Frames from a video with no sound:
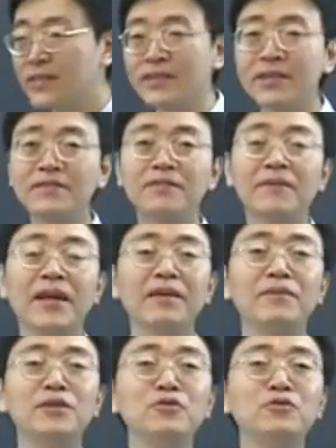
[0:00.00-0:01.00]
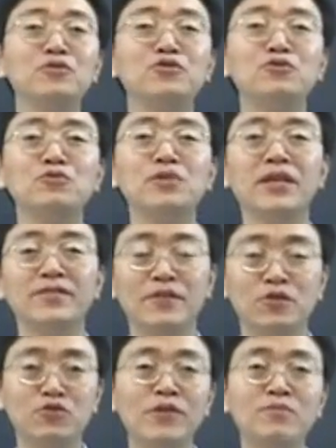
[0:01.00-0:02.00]
这个词本来表示运输的意
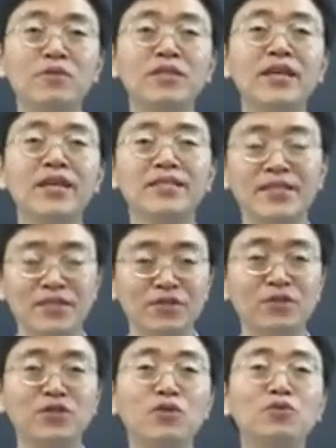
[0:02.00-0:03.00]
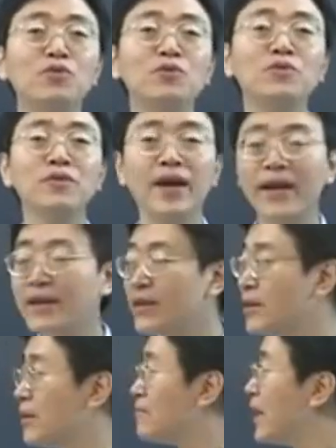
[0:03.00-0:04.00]
思，transportation 就是交通，对
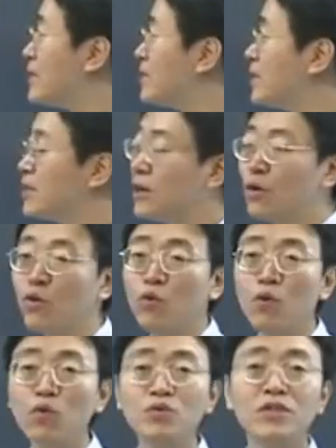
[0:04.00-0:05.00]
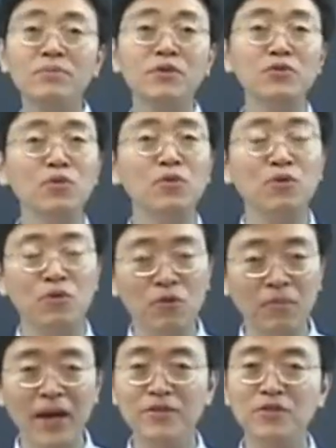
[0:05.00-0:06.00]
把人当货物这么用，
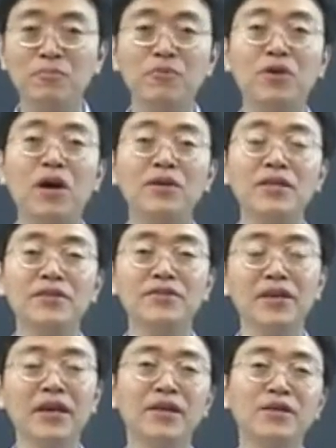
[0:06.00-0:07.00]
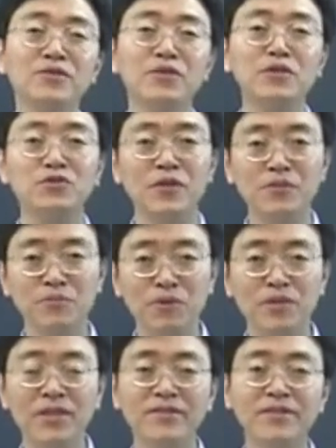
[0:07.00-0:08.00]
恐怕就是不好的意思了。所
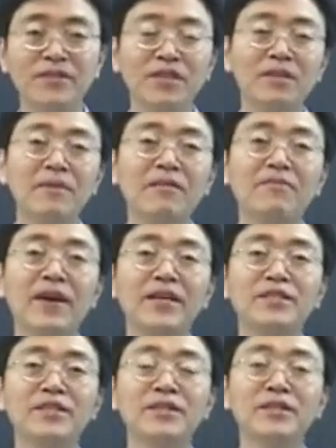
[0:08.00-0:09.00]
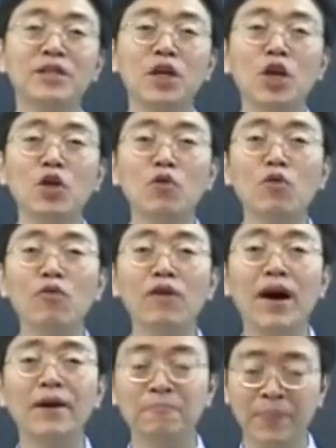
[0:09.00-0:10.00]
以，transport 这个词一般翻译成流放，